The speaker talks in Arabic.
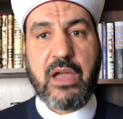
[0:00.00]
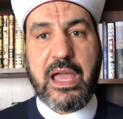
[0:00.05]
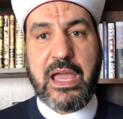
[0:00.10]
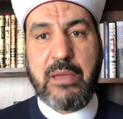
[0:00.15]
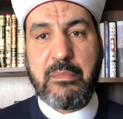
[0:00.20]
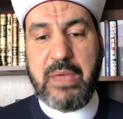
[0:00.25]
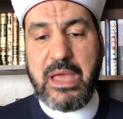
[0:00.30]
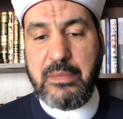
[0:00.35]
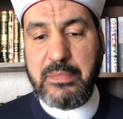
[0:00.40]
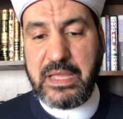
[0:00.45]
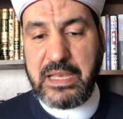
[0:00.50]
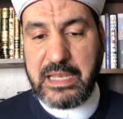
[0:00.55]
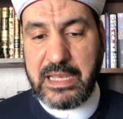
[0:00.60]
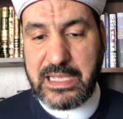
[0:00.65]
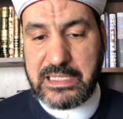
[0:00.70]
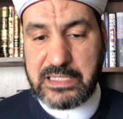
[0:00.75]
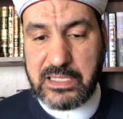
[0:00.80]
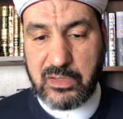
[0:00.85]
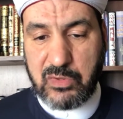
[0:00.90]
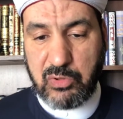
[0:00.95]
أمام
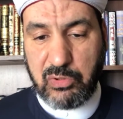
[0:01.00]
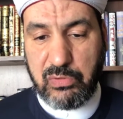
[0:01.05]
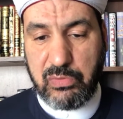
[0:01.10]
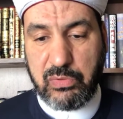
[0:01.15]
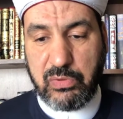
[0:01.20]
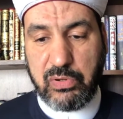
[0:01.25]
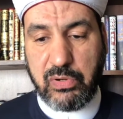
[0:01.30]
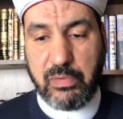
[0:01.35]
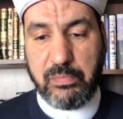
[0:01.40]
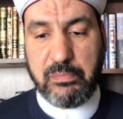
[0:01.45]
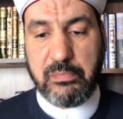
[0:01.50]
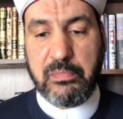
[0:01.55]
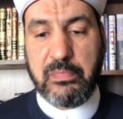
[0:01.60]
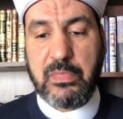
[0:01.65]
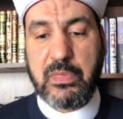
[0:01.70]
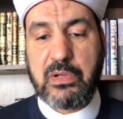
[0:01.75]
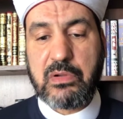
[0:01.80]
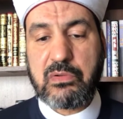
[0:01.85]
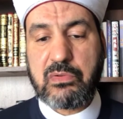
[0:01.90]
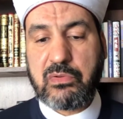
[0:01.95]
الناس كلهم
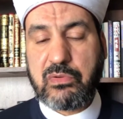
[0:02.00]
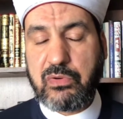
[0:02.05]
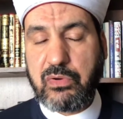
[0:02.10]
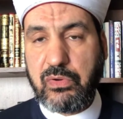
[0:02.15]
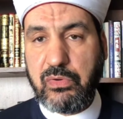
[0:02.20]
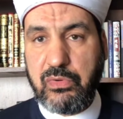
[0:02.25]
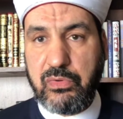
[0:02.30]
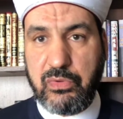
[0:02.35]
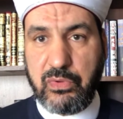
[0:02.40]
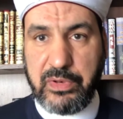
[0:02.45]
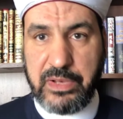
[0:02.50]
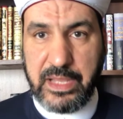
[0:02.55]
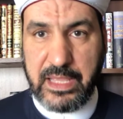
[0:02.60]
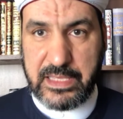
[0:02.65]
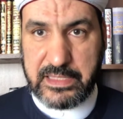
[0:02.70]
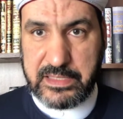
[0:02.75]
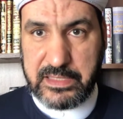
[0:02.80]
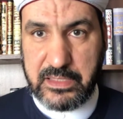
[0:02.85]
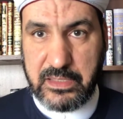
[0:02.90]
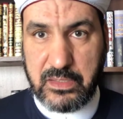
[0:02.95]
كل
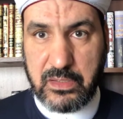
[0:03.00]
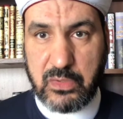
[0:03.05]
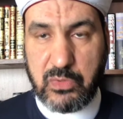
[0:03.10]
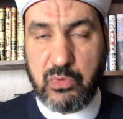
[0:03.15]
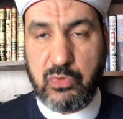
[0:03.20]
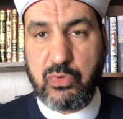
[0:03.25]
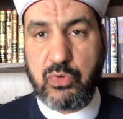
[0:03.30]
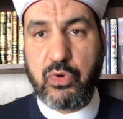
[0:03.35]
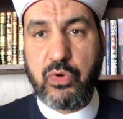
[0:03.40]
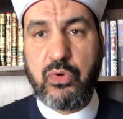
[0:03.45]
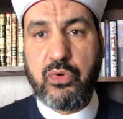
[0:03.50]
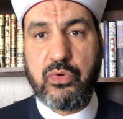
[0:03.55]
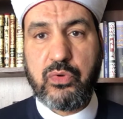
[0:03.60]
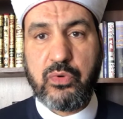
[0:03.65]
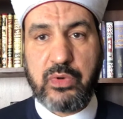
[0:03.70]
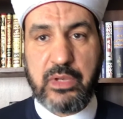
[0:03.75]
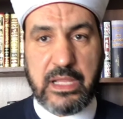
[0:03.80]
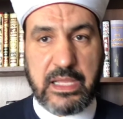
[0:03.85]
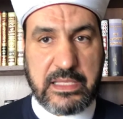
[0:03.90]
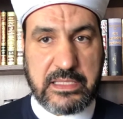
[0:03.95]
الناس كل
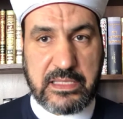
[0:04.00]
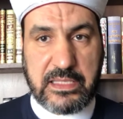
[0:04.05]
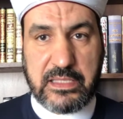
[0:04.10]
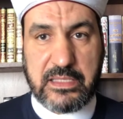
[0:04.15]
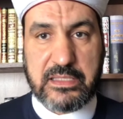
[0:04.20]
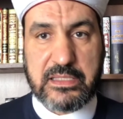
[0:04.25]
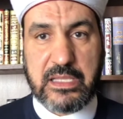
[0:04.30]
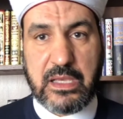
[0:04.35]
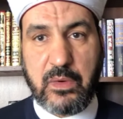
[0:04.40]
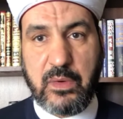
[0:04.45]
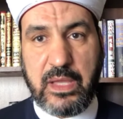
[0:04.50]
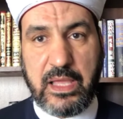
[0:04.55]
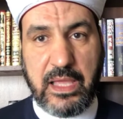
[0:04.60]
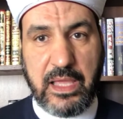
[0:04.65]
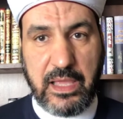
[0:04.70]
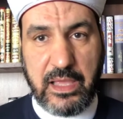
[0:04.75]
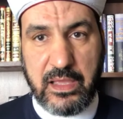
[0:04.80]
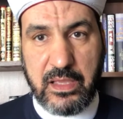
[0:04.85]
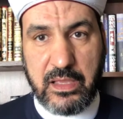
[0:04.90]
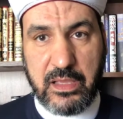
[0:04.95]
الناس
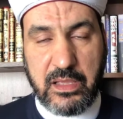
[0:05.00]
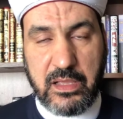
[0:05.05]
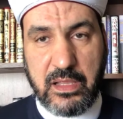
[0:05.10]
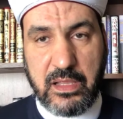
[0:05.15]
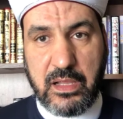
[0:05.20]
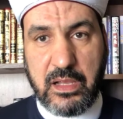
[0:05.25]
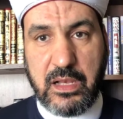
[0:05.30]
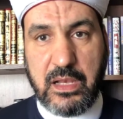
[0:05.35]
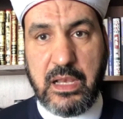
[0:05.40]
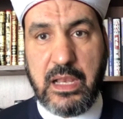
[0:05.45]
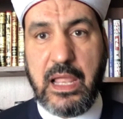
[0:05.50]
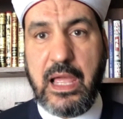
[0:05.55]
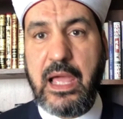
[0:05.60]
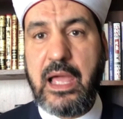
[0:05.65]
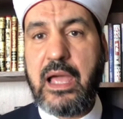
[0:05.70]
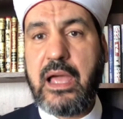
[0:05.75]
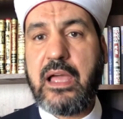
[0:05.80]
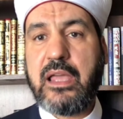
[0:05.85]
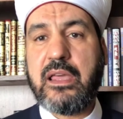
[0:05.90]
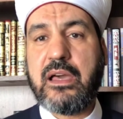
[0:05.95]
سواء
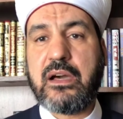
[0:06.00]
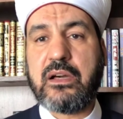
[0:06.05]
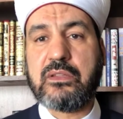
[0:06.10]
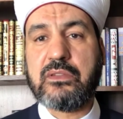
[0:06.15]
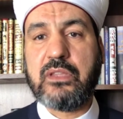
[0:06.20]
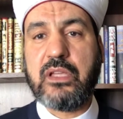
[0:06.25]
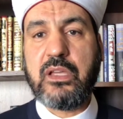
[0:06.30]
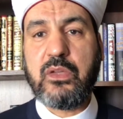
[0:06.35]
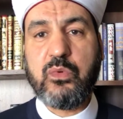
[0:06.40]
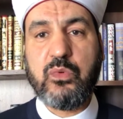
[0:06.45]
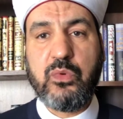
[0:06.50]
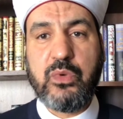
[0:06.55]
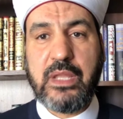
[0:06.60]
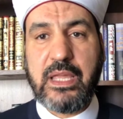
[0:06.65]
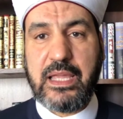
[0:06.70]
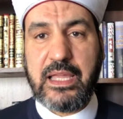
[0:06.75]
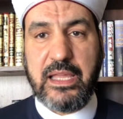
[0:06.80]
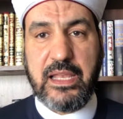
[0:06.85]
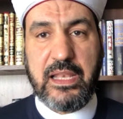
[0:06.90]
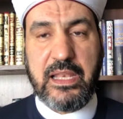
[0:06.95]
لا يخضعون
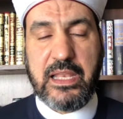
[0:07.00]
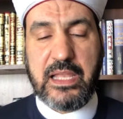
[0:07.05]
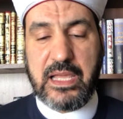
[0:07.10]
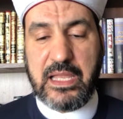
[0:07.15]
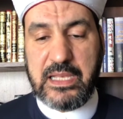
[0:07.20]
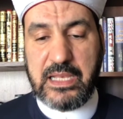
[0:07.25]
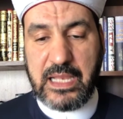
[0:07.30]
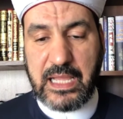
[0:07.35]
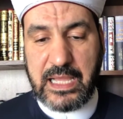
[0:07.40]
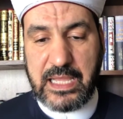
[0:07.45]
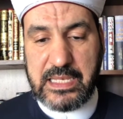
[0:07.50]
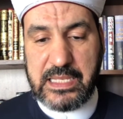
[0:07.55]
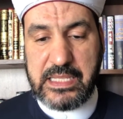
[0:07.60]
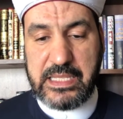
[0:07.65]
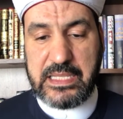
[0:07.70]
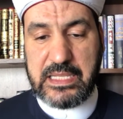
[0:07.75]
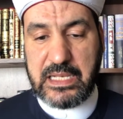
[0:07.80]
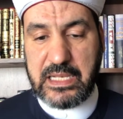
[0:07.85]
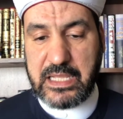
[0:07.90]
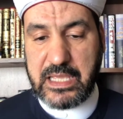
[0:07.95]
إلا
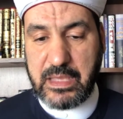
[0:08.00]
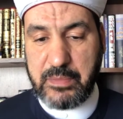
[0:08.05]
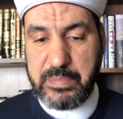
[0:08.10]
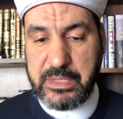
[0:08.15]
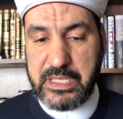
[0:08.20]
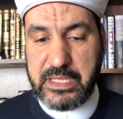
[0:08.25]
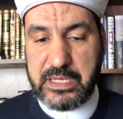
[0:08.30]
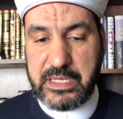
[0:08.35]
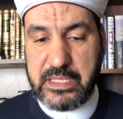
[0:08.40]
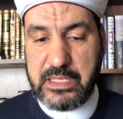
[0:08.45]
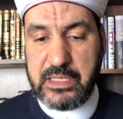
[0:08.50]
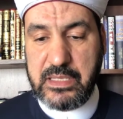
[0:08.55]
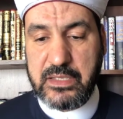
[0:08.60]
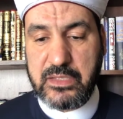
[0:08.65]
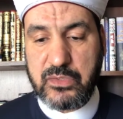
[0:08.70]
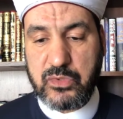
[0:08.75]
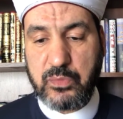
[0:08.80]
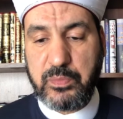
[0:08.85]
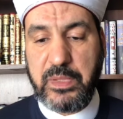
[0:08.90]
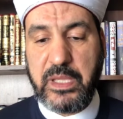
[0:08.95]
للعلي الكبير
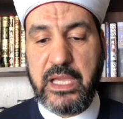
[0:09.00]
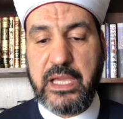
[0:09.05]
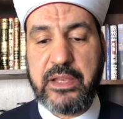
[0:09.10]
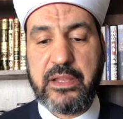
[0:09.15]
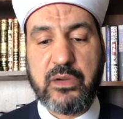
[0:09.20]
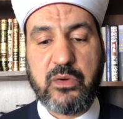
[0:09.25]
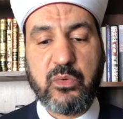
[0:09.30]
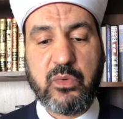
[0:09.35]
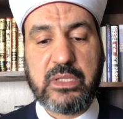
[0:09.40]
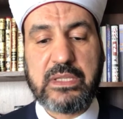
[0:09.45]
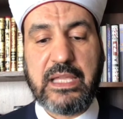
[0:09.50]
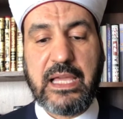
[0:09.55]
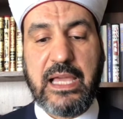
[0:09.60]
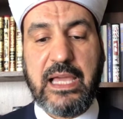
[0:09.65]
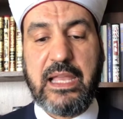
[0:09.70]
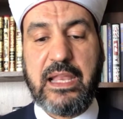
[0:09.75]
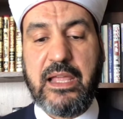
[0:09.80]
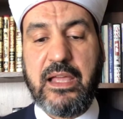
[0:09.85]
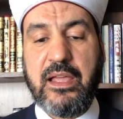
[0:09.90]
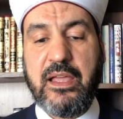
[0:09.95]
سبحانه
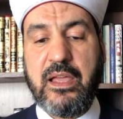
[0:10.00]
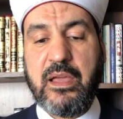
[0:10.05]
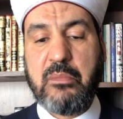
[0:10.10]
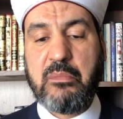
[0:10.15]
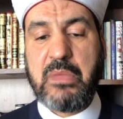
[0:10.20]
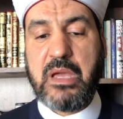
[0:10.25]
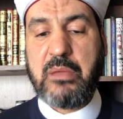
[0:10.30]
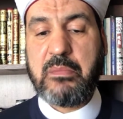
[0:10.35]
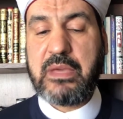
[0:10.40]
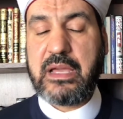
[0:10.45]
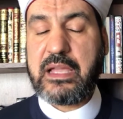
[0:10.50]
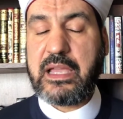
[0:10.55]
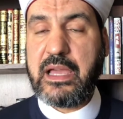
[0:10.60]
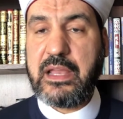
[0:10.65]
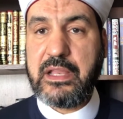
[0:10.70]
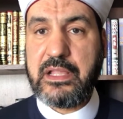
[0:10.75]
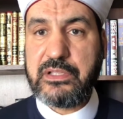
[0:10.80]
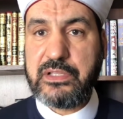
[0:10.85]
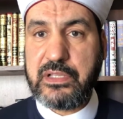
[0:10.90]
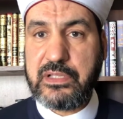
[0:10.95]
وتعالى مهما
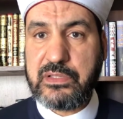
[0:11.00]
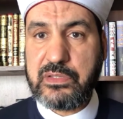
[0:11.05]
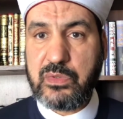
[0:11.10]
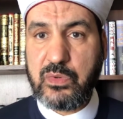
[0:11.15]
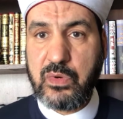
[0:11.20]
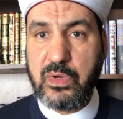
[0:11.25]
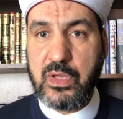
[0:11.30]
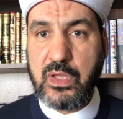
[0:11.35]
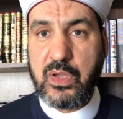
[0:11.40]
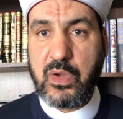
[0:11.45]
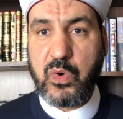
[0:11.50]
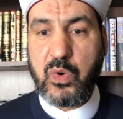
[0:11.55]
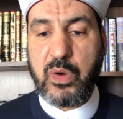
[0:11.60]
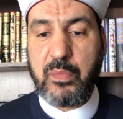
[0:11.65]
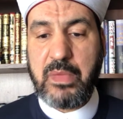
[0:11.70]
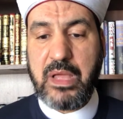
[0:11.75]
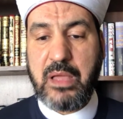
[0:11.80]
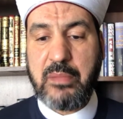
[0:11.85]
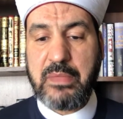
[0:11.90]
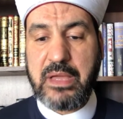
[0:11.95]
كان جنسه
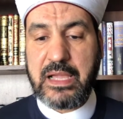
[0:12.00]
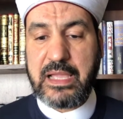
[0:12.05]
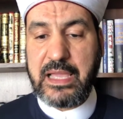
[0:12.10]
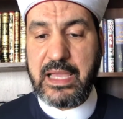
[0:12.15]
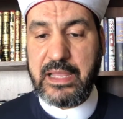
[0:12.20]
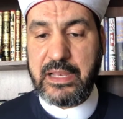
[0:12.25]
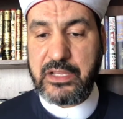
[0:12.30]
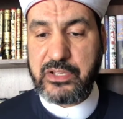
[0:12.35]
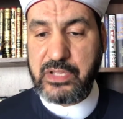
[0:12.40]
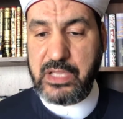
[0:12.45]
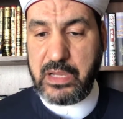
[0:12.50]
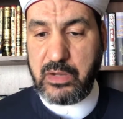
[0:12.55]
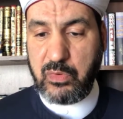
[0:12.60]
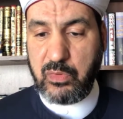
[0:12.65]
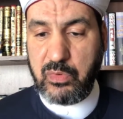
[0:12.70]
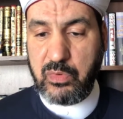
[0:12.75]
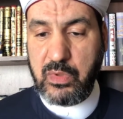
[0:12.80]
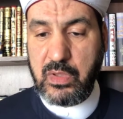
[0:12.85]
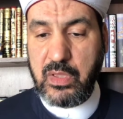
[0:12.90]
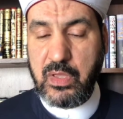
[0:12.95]
ومهما كان
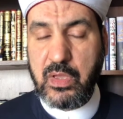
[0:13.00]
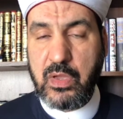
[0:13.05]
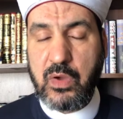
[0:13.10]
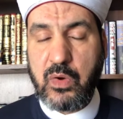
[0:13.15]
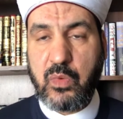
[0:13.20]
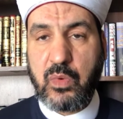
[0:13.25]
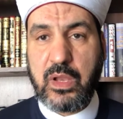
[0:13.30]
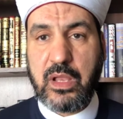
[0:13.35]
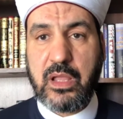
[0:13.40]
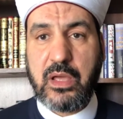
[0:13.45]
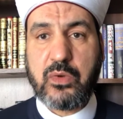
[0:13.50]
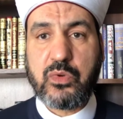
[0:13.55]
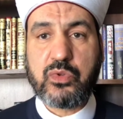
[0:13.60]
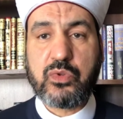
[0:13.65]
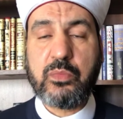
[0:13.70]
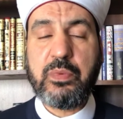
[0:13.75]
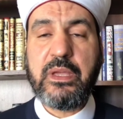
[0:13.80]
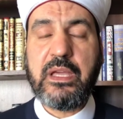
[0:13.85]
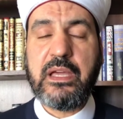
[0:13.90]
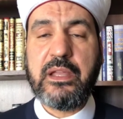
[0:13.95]
شكله والله
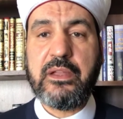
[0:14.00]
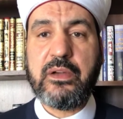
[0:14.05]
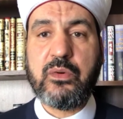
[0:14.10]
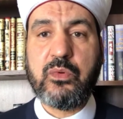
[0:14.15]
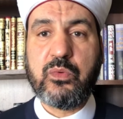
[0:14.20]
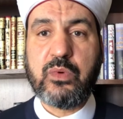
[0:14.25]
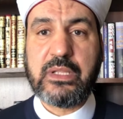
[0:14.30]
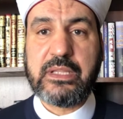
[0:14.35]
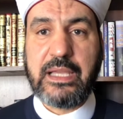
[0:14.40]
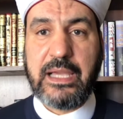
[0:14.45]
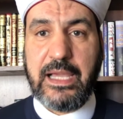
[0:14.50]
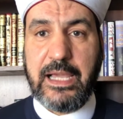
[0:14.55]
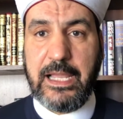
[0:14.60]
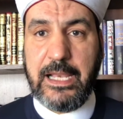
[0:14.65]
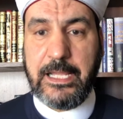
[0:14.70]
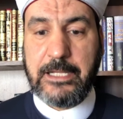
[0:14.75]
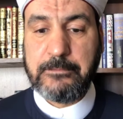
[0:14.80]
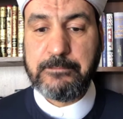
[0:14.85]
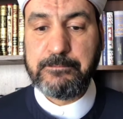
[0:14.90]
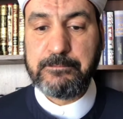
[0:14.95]
سبحانه
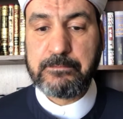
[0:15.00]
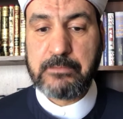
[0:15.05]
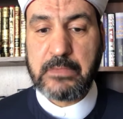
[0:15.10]
وتعالى